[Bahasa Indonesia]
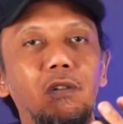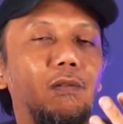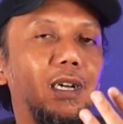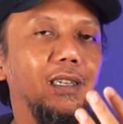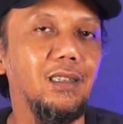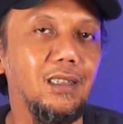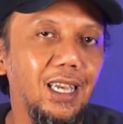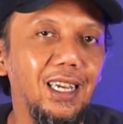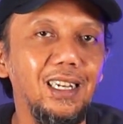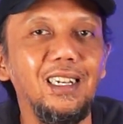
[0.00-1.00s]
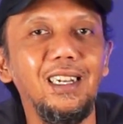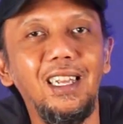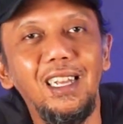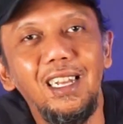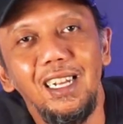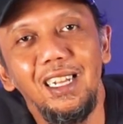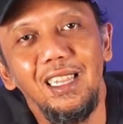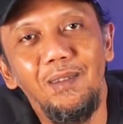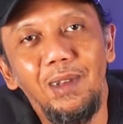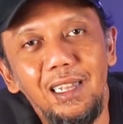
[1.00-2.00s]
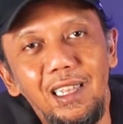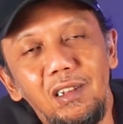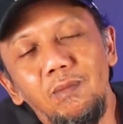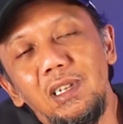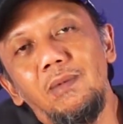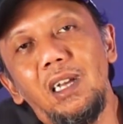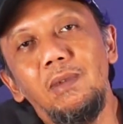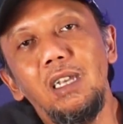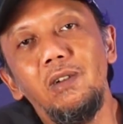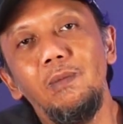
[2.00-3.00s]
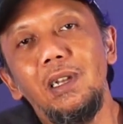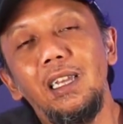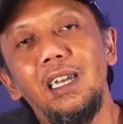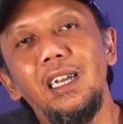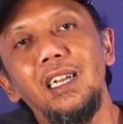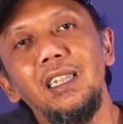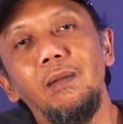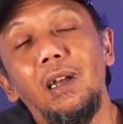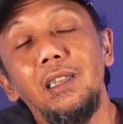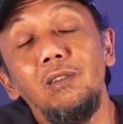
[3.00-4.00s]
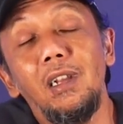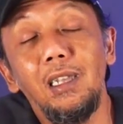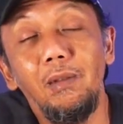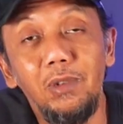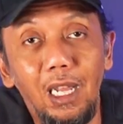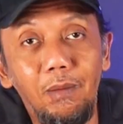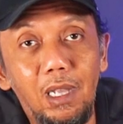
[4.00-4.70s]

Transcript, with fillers: wawasan. Terima kasih yang sudah bersama kami Jawara Media. Terima kasih yang sudah subscribe.